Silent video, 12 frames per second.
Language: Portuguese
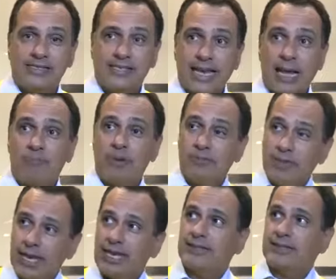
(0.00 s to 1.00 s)
Será a
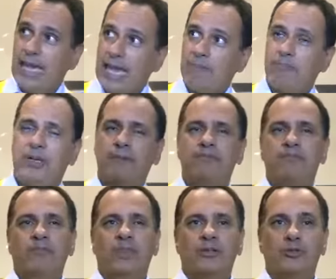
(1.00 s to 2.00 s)
primeira etapa
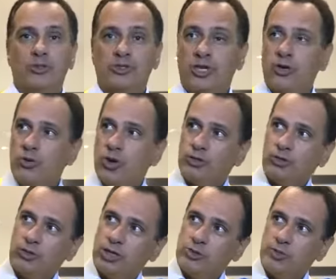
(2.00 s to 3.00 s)
do
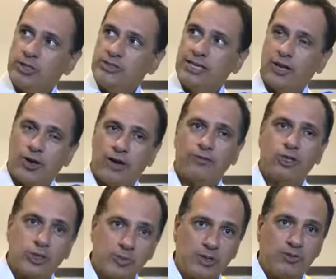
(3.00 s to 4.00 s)
circuito
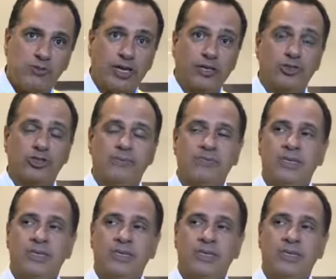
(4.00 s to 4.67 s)
2019-2020